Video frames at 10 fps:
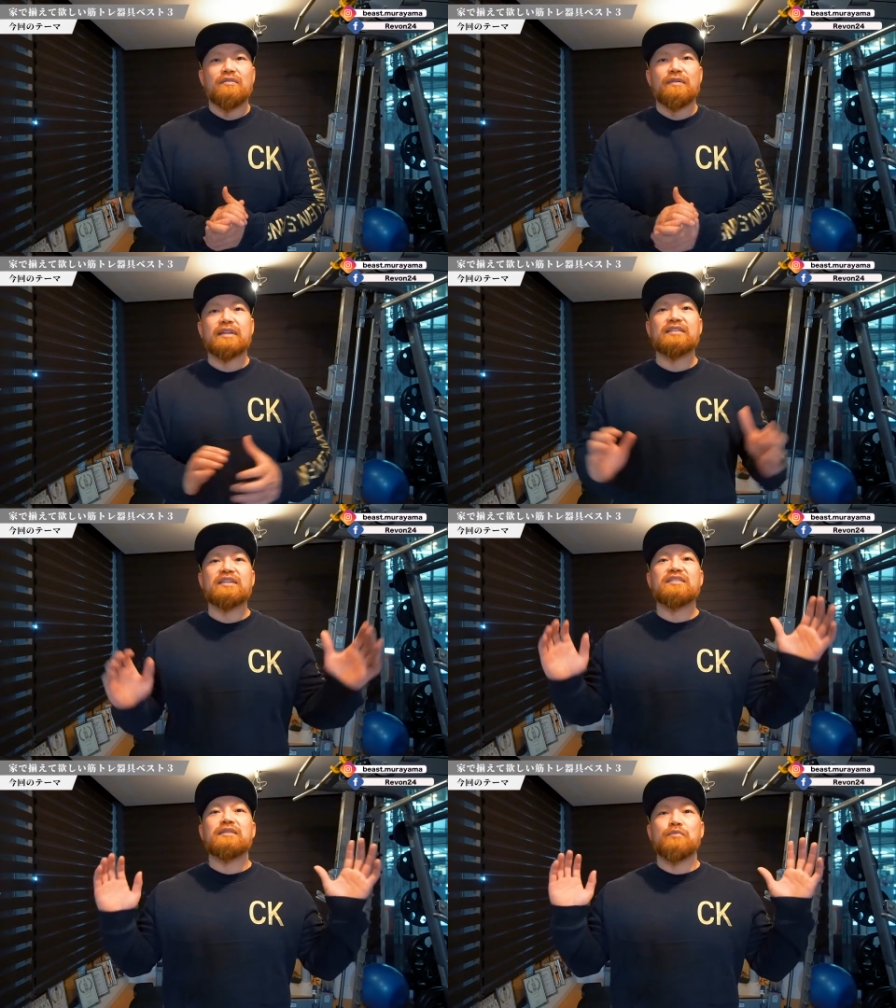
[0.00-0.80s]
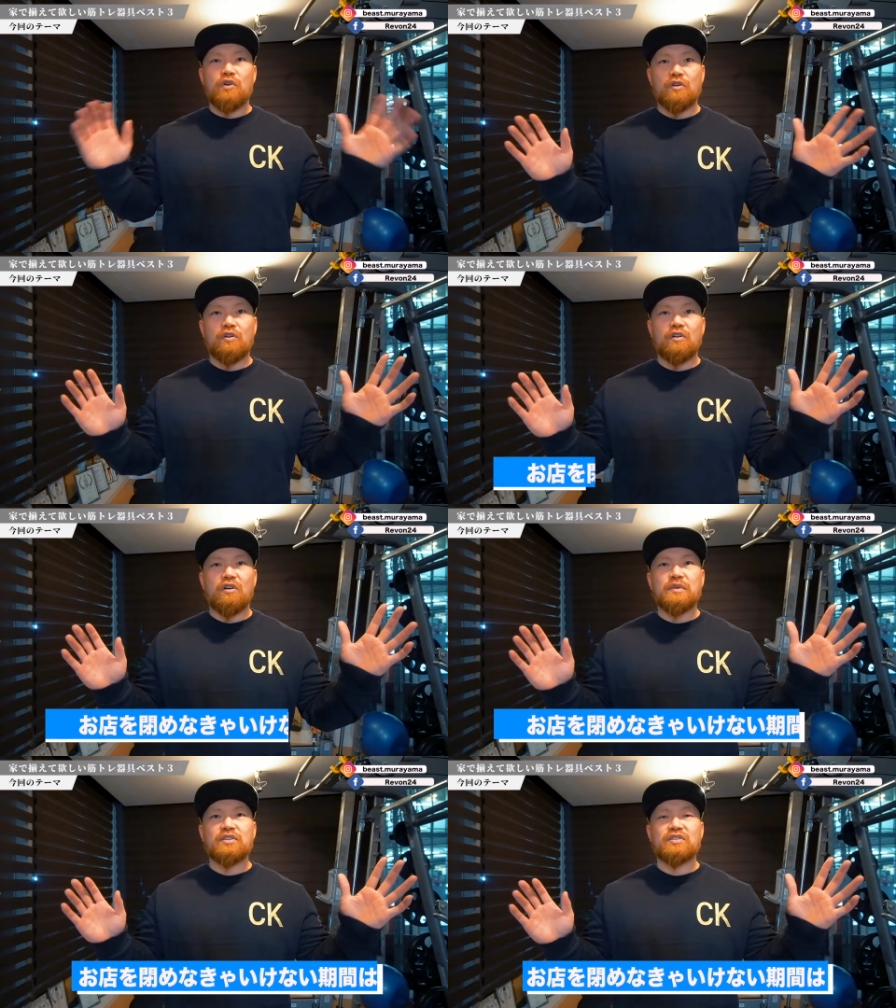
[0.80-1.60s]
私自身も
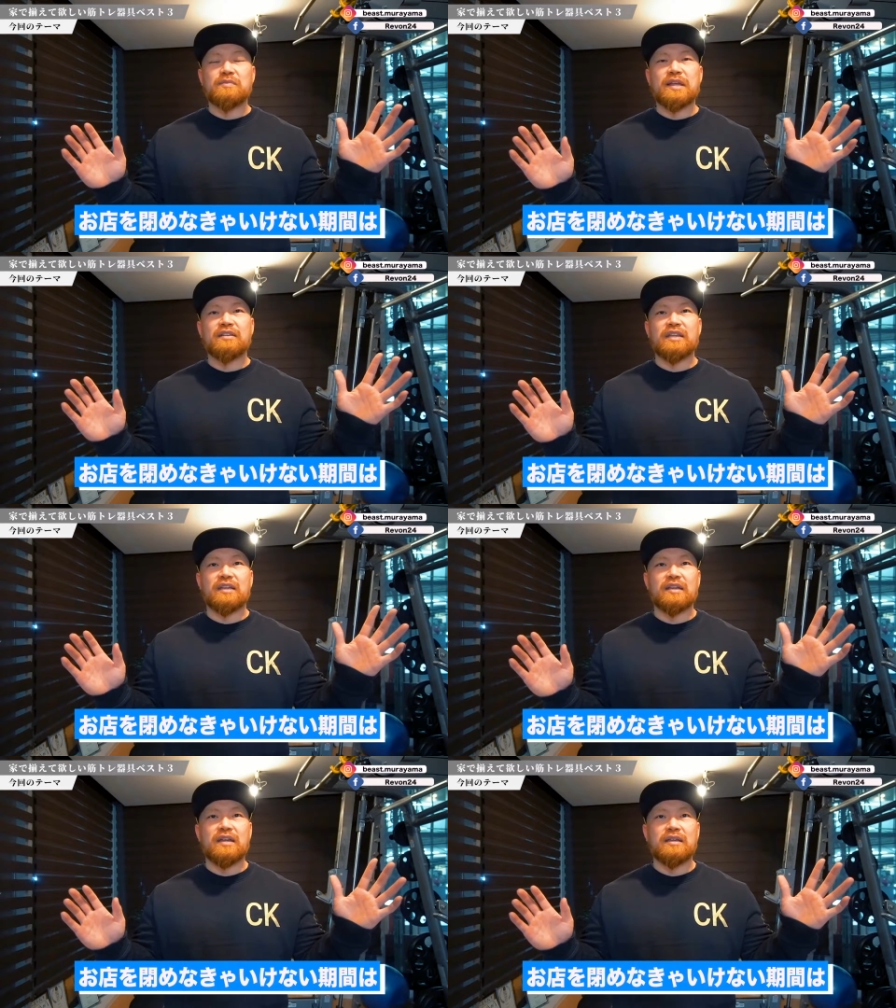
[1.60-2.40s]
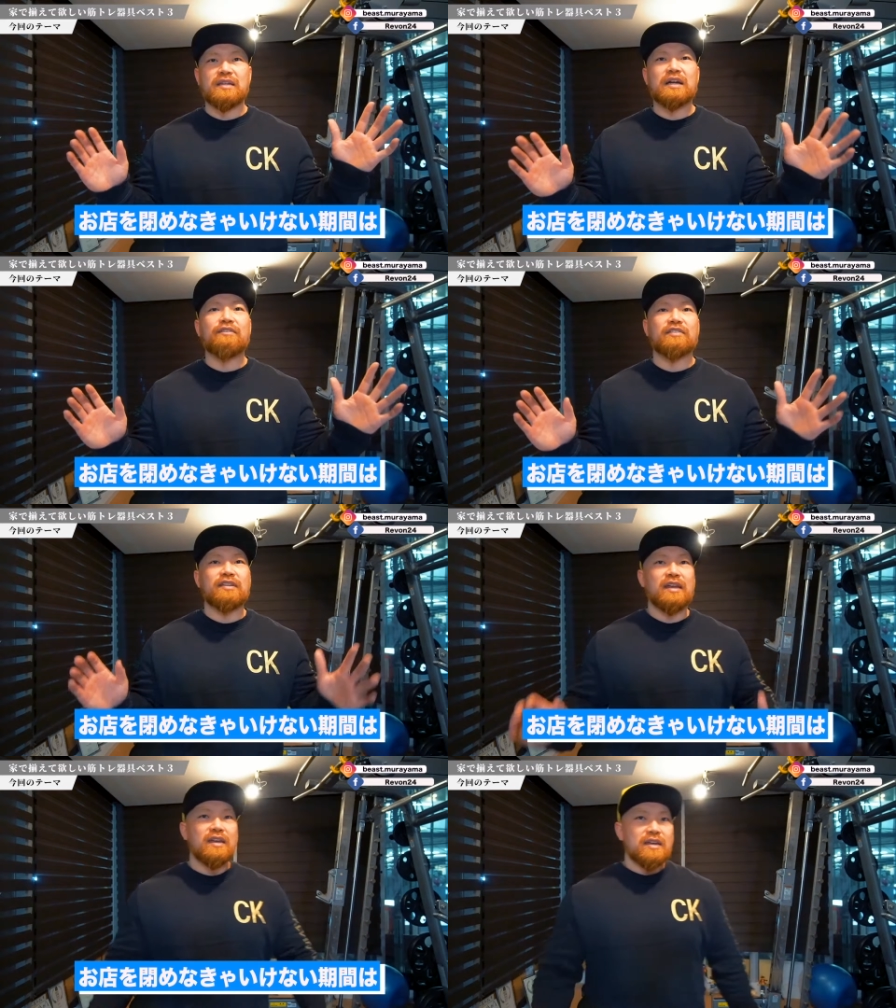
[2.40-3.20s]
お店を閉めなくていけない期間はです
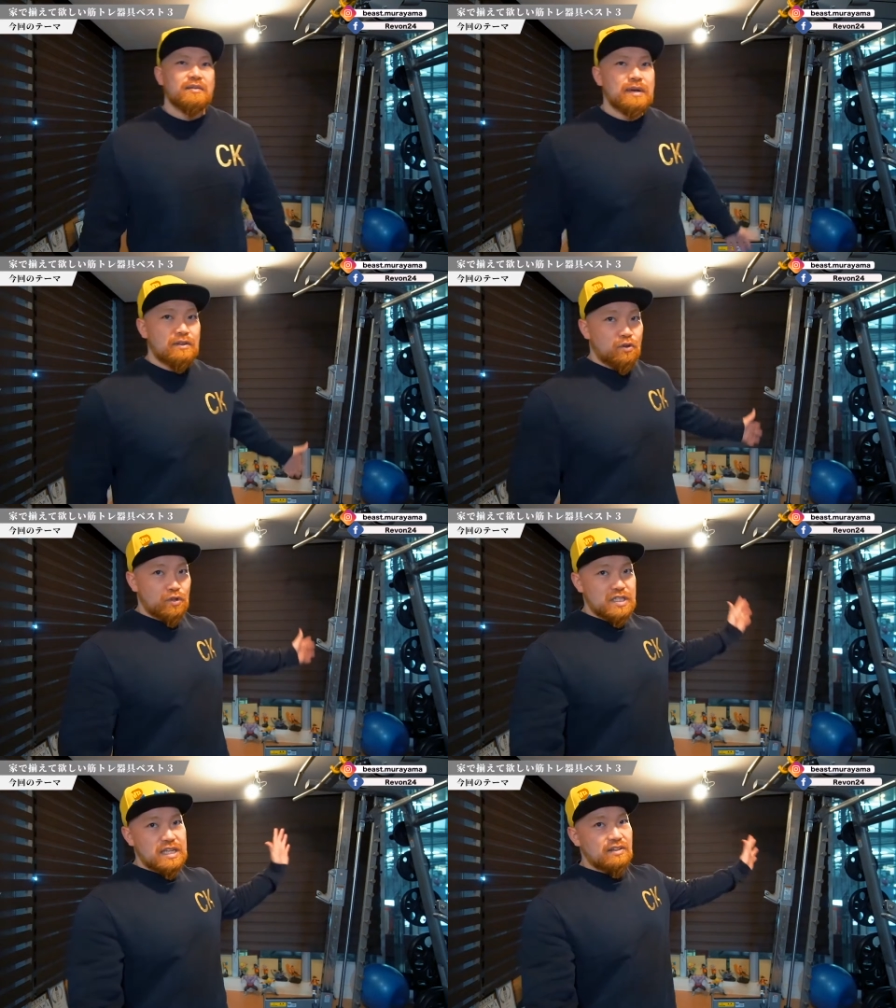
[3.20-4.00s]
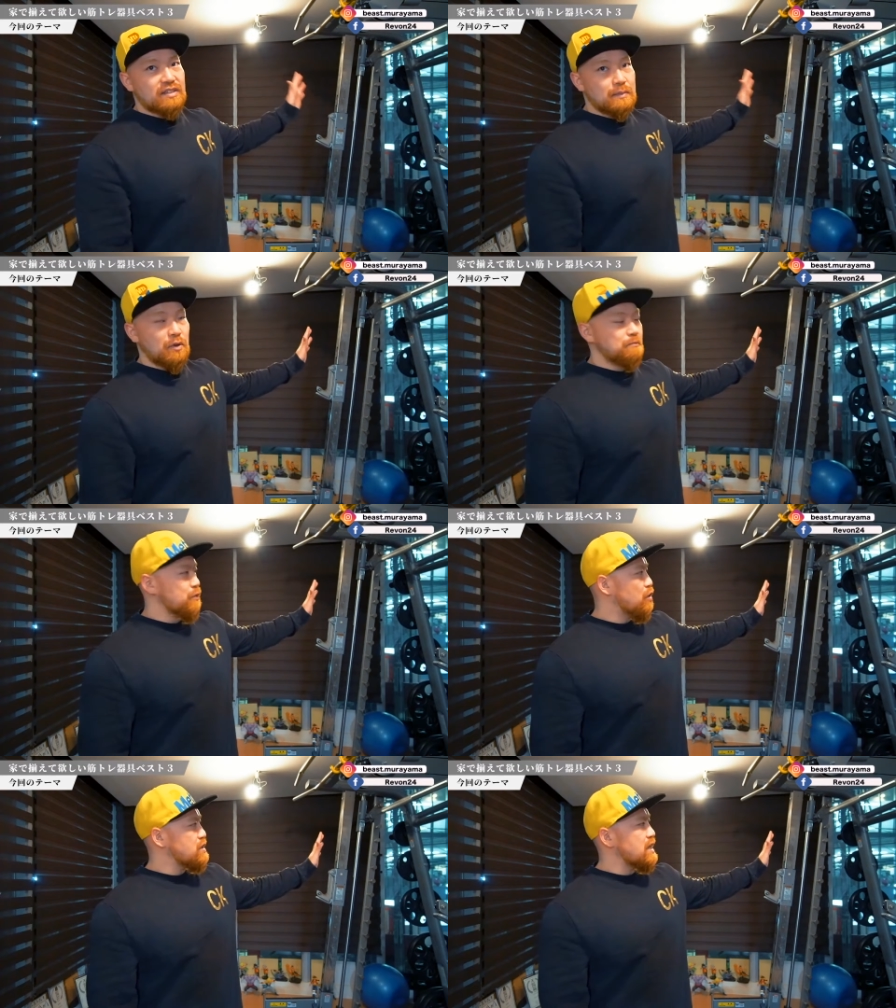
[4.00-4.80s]
ね、まあ、あの、こっちにあるんですけど、
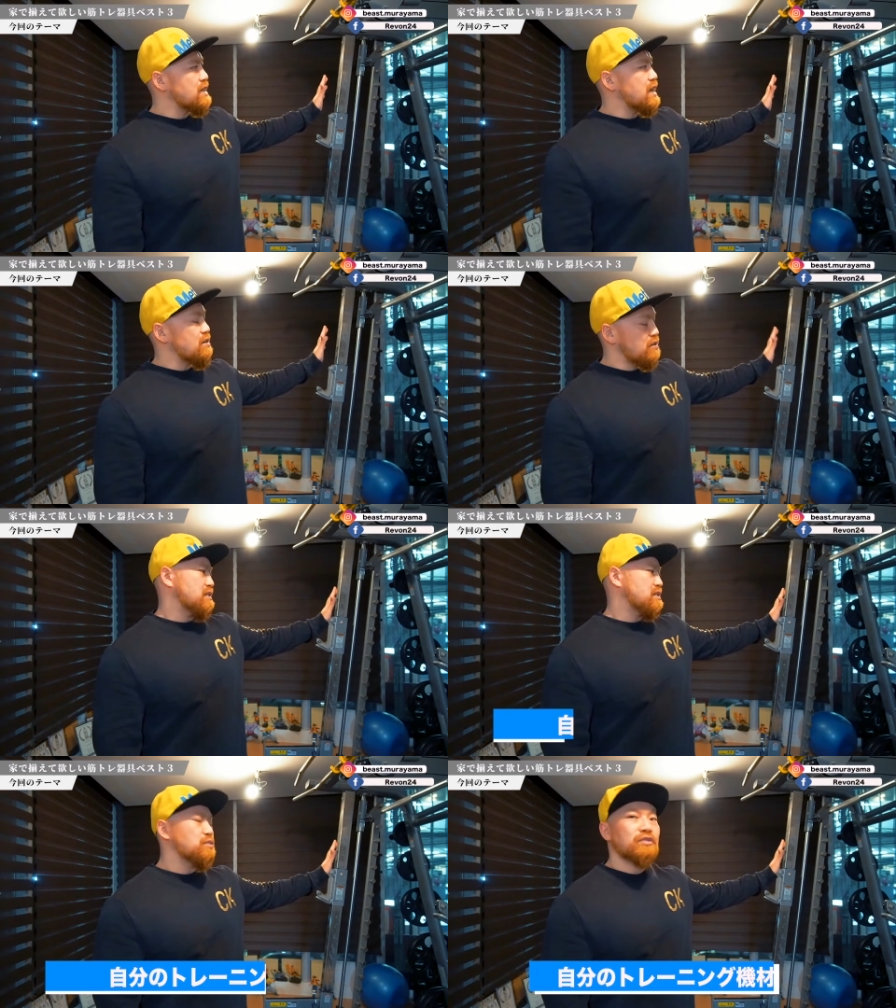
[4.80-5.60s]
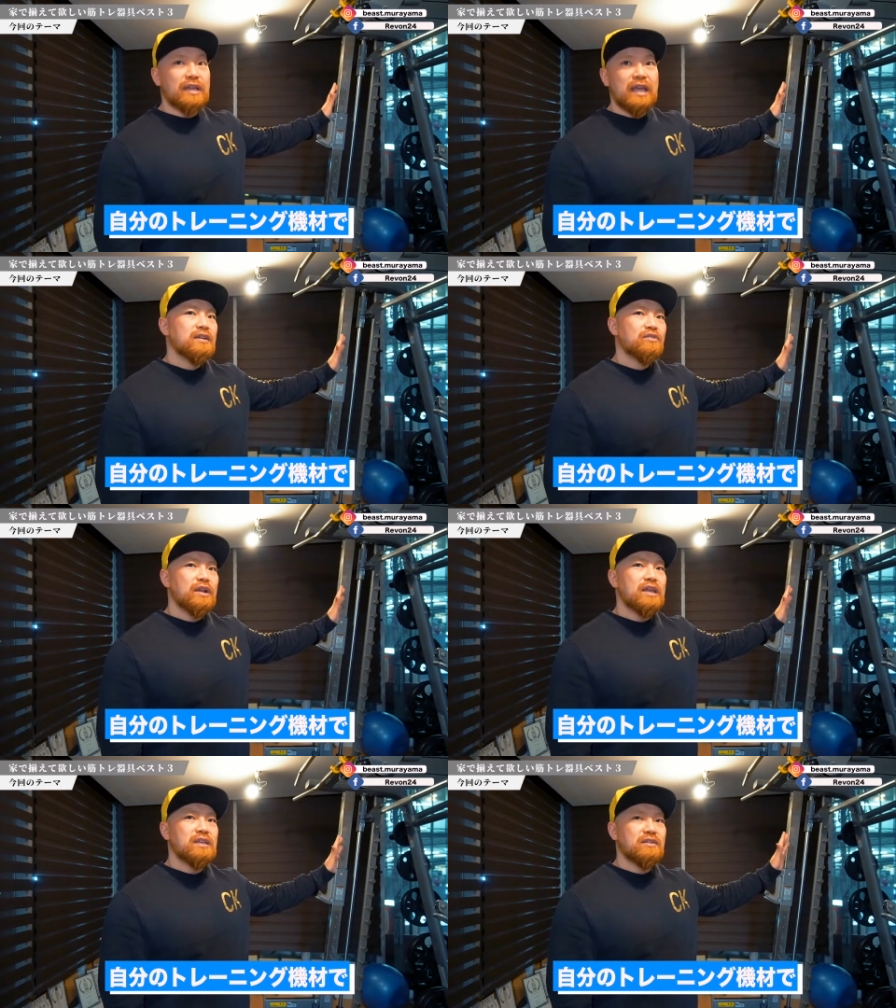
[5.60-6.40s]
こちらにある自分のね、
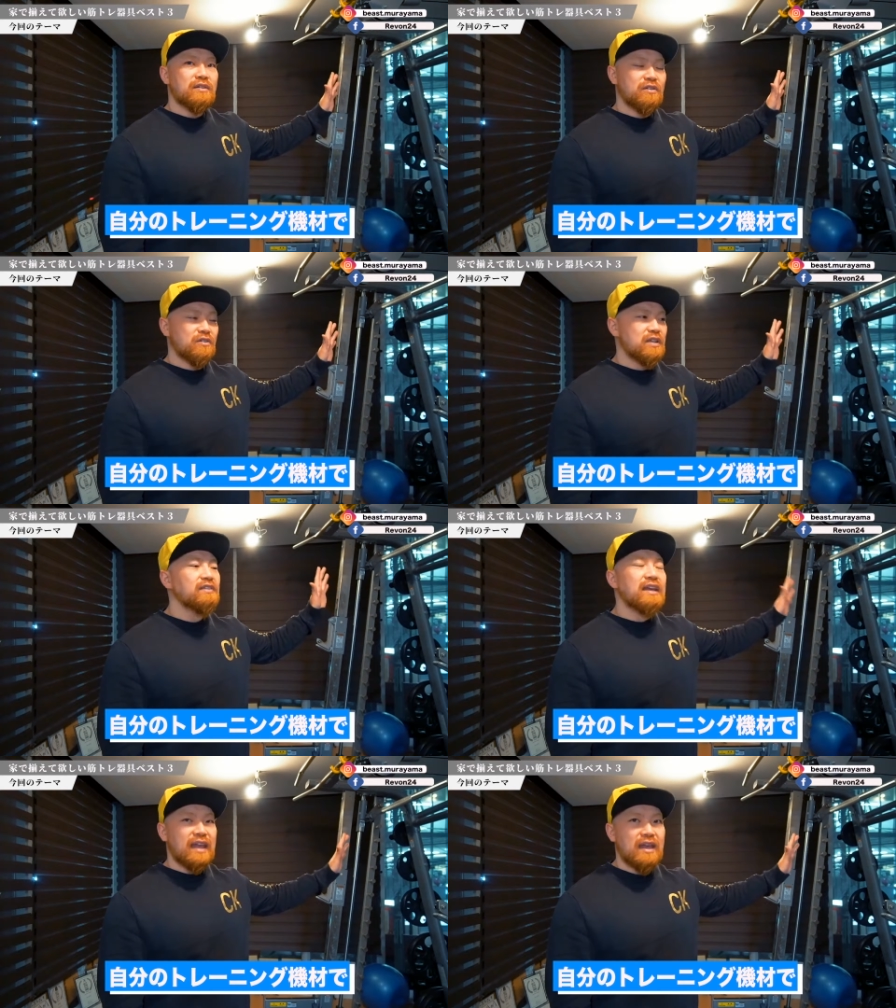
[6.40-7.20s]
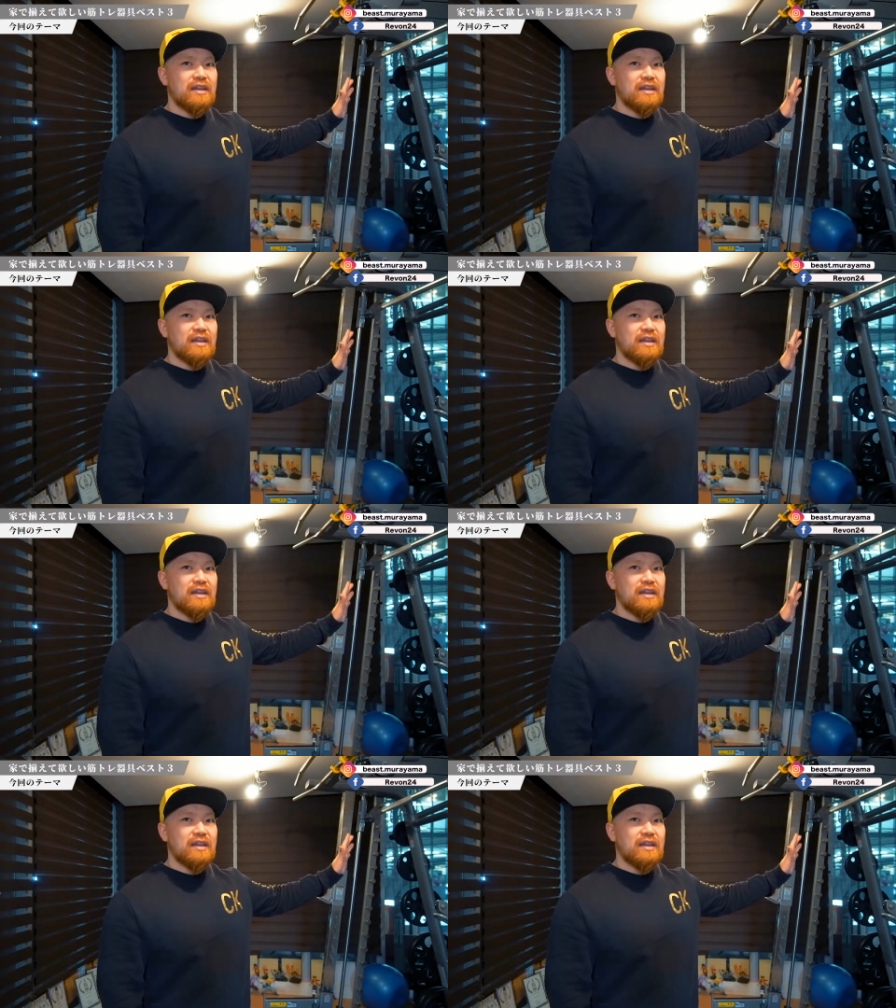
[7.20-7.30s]
トレーニング機材で